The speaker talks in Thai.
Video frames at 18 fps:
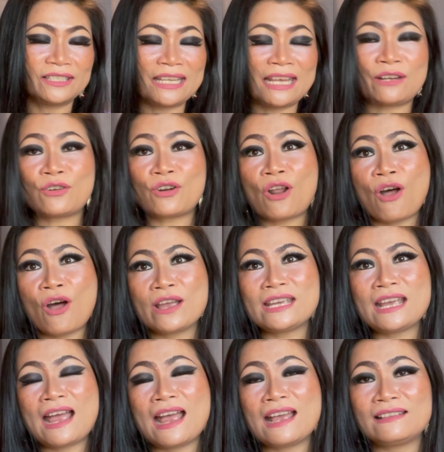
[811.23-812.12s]
เจ็ดร้อ
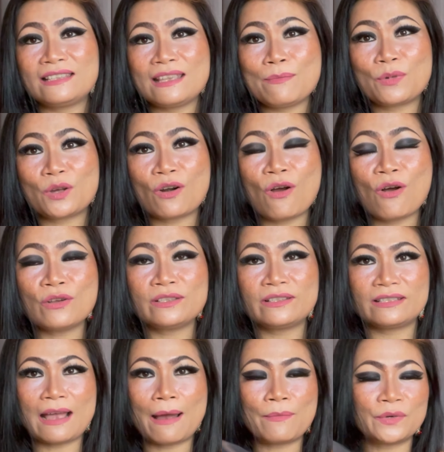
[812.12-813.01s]
ยห้าสิบโครน
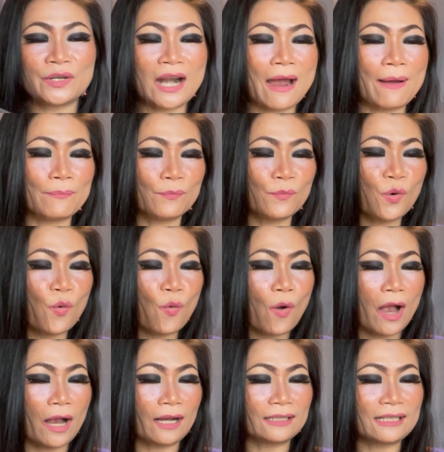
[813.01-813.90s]
สำหรับหม
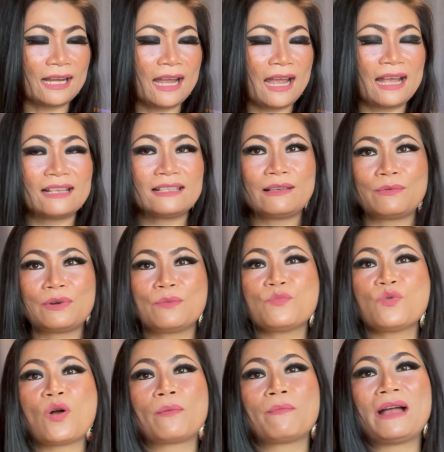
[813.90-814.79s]
วกนะคะสำหรั
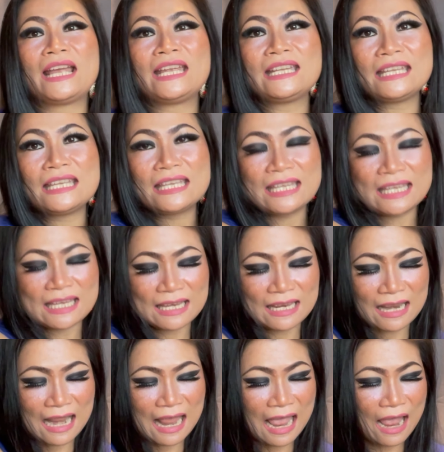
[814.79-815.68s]
บหมวกใบนี้
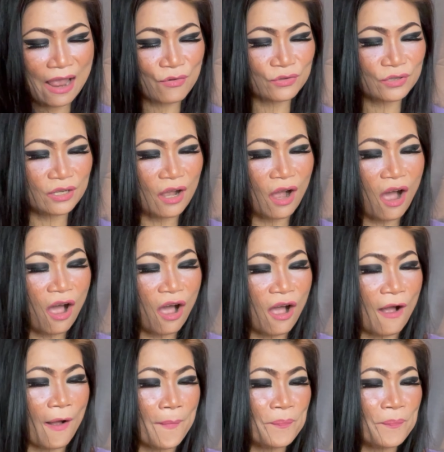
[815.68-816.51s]
แล้วก็